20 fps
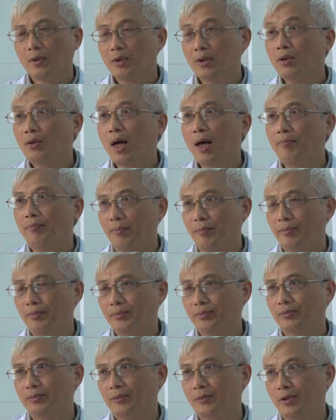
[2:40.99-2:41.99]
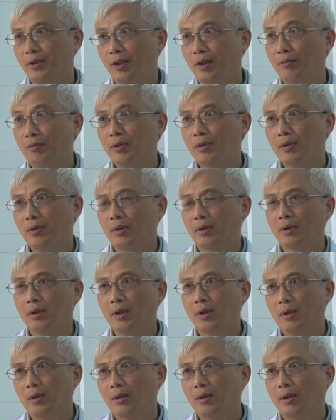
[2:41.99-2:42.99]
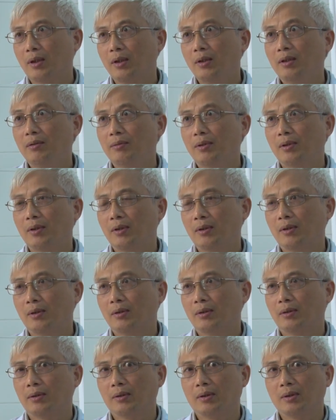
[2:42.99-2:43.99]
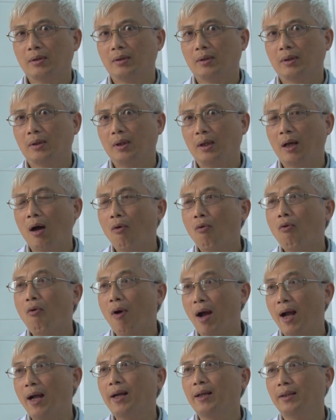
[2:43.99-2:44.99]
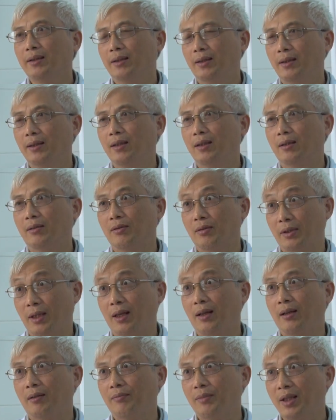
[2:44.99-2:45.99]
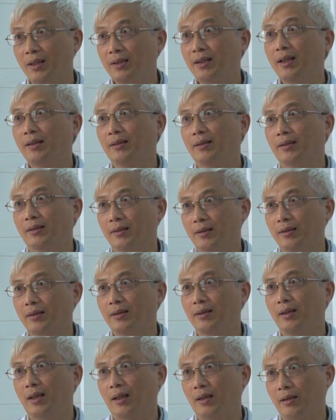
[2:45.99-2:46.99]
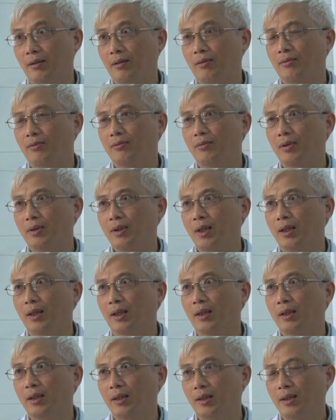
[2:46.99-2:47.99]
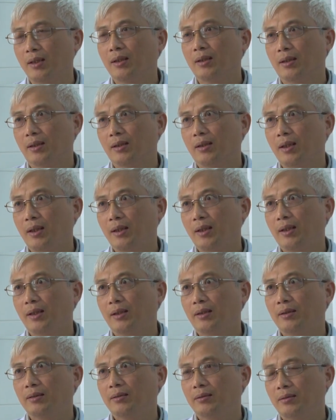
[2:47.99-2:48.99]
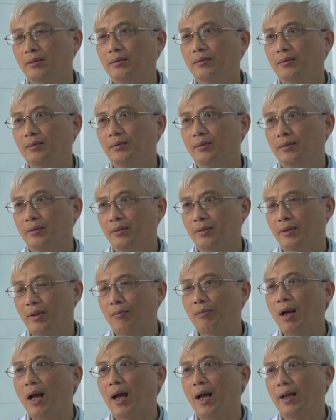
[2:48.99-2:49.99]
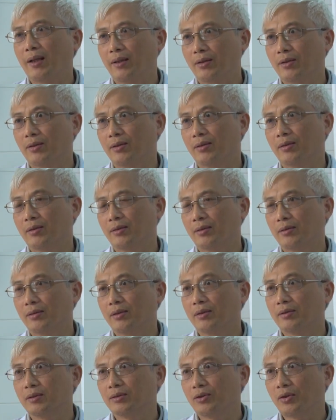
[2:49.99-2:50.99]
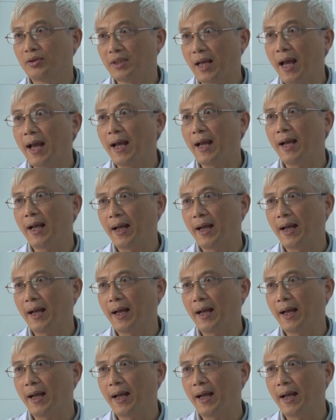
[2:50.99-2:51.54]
giữ ẩm, nếu mà khi uh, lâu quá thì nó sẽ biến chất, thì là nó cũng có thể gây nên độc hại cho cho da.